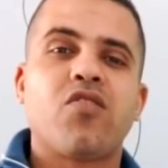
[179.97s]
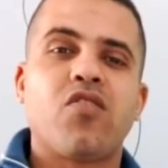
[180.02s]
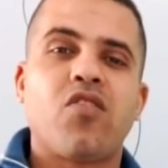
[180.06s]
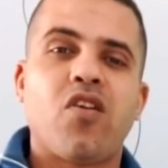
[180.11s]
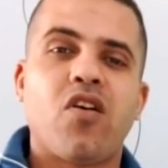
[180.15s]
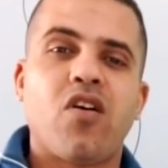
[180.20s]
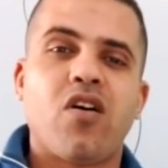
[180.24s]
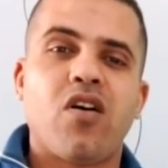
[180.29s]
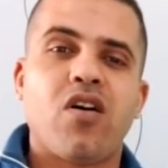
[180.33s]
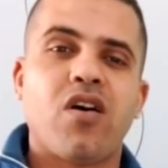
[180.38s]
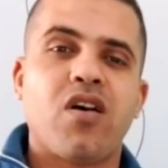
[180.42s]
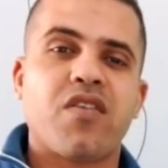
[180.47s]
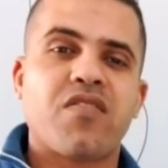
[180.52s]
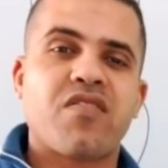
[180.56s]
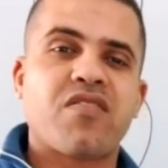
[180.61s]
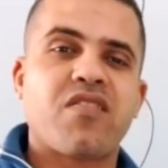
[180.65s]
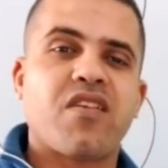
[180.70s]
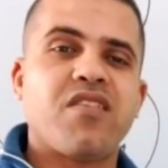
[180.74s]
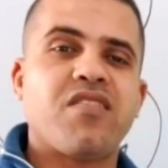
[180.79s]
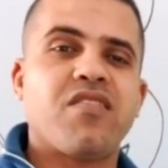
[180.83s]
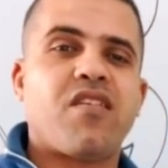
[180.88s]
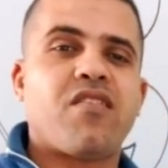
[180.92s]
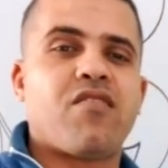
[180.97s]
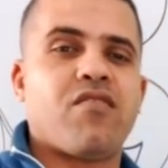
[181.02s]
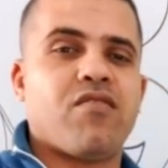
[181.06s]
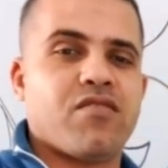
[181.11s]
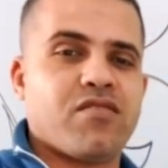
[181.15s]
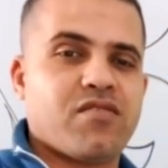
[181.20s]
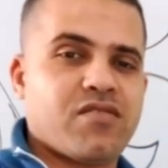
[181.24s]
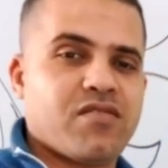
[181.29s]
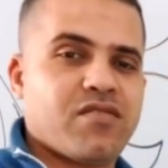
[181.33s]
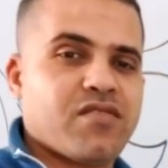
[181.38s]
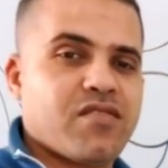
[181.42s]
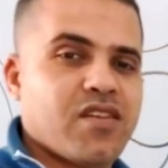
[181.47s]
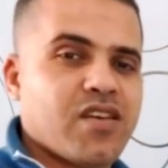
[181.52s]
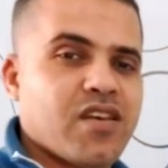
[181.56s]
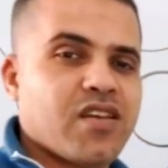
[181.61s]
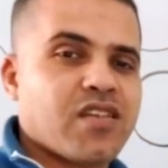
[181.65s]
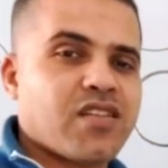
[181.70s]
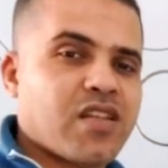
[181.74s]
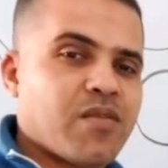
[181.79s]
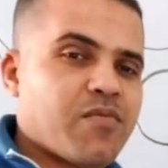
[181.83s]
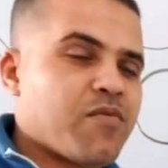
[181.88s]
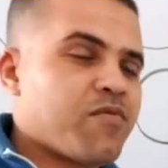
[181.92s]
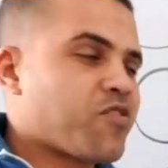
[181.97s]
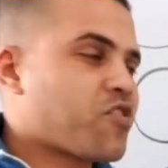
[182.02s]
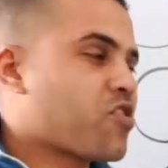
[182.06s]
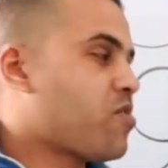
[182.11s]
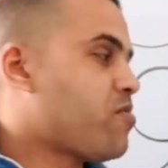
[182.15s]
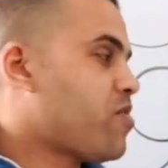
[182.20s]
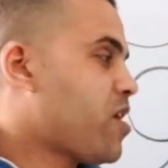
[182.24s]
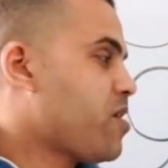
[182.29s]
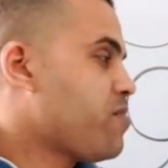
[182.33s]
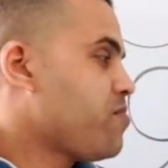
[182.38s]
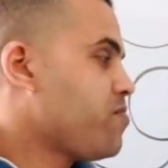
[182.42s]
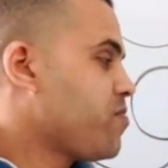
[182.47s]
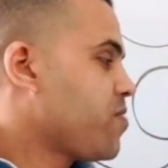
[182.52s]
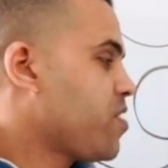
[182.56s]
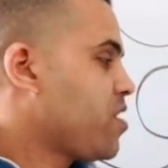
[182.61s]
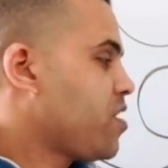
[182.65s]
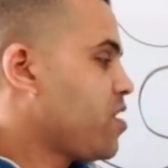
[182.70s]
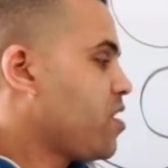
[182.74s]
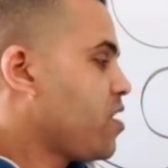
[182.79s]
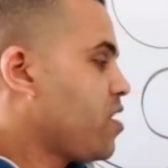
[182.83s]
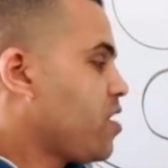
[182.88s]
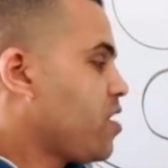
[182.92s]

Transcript: طلاء السيارات تمام يا شباب